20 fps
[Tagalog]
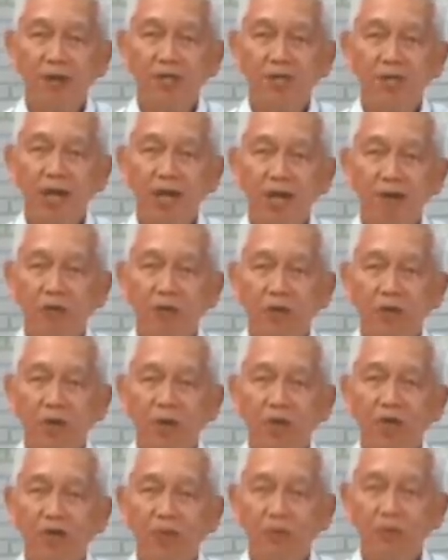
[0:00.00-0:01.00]
Siya ang
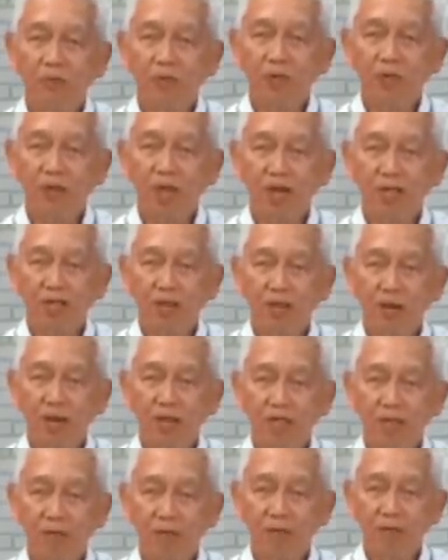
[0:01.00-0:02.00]
una na pumunta sa
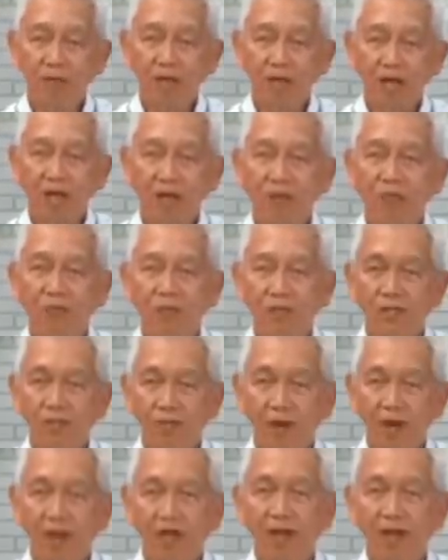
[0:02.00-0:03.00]
mga Samaritano sa
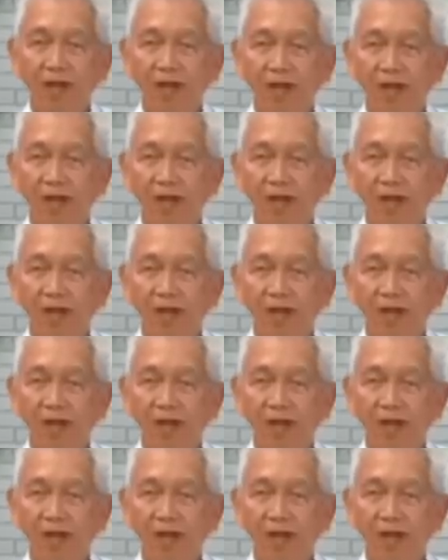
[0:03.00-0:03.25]
Samaria.